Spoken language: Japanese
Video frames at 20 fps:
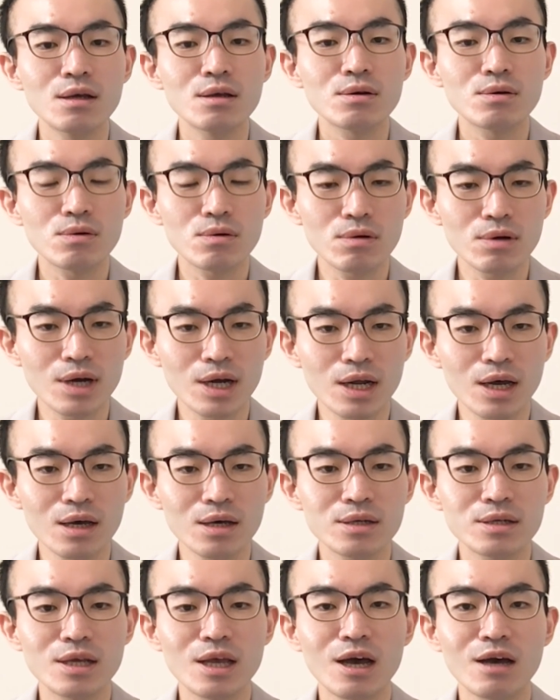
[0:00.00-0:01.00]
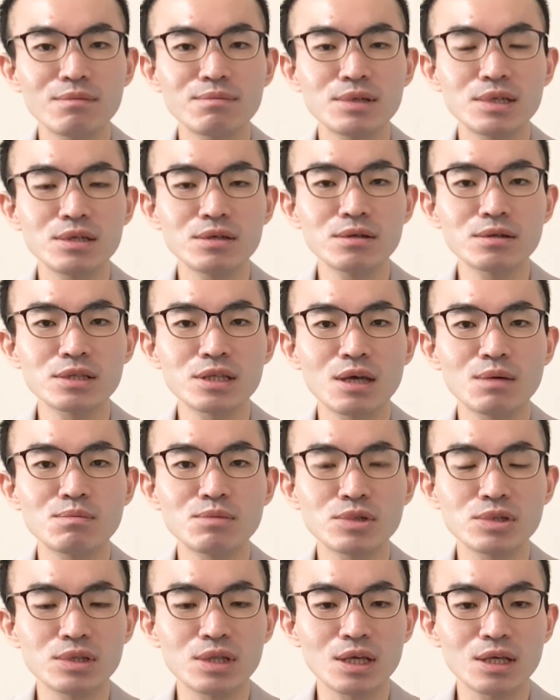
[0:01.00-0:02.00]
ここからリハビリを専
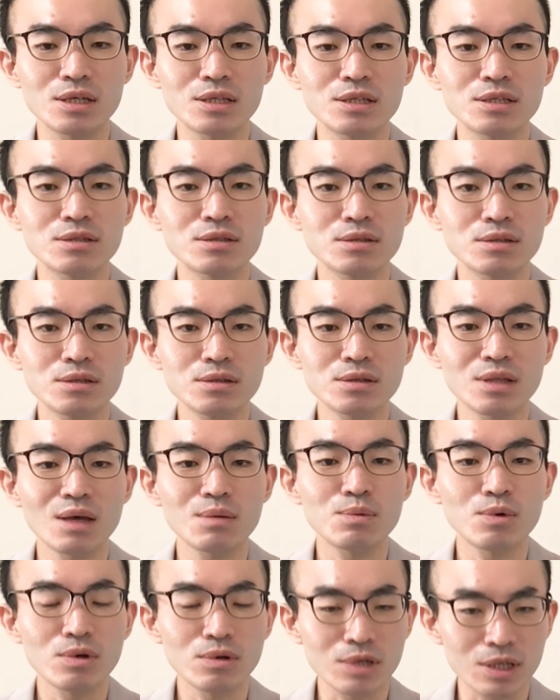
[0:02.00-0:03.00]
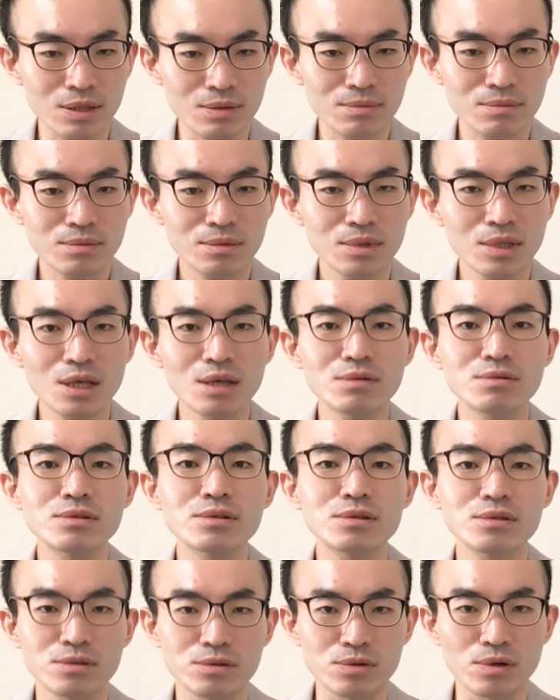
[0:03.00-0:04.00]
門的にするような病院に
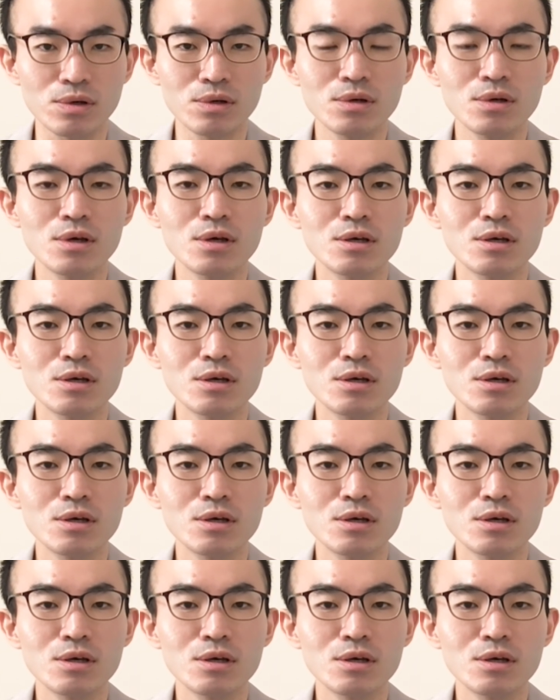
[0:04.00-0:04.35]
移ると